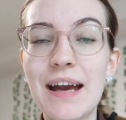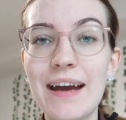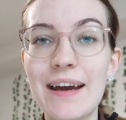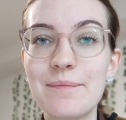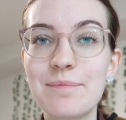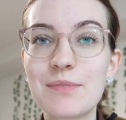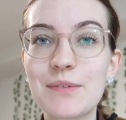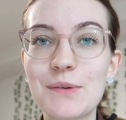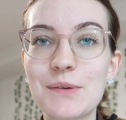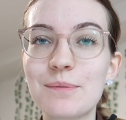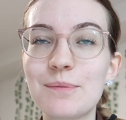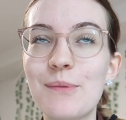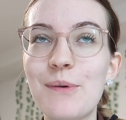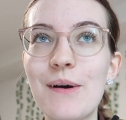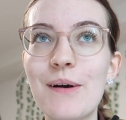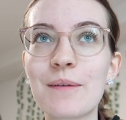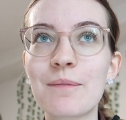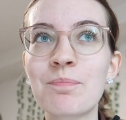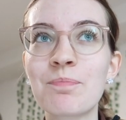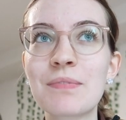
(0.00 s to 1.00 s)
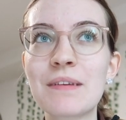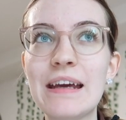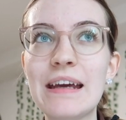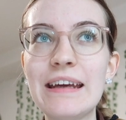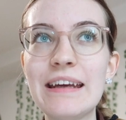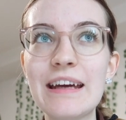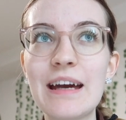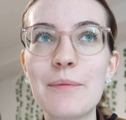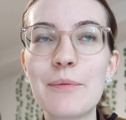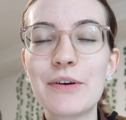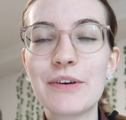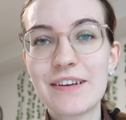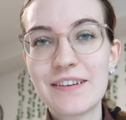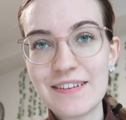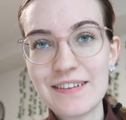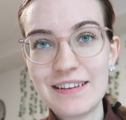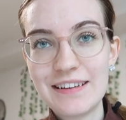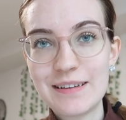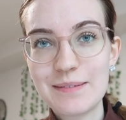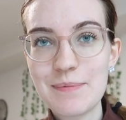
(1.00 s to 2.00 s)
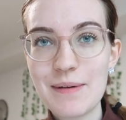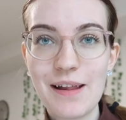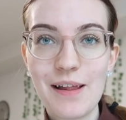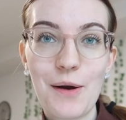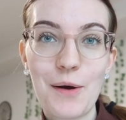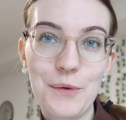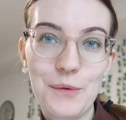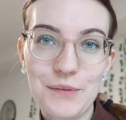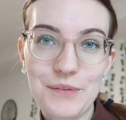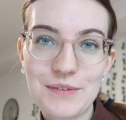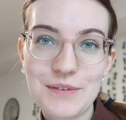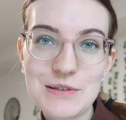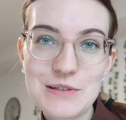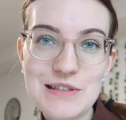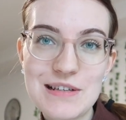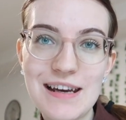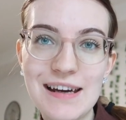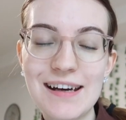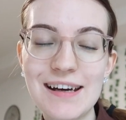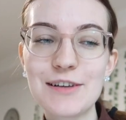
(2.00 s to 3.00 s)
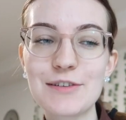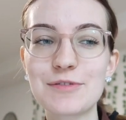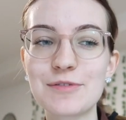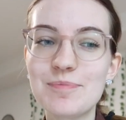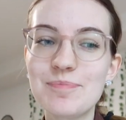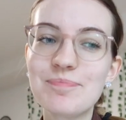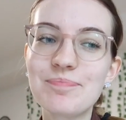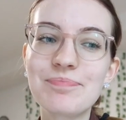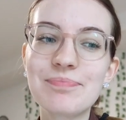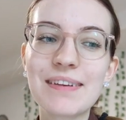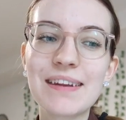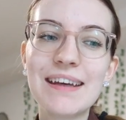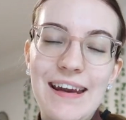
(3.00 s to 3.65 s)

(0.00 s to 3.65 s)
Hi, guten Morgen. Ich habe heute tatsächlich mal ausgeschlafen.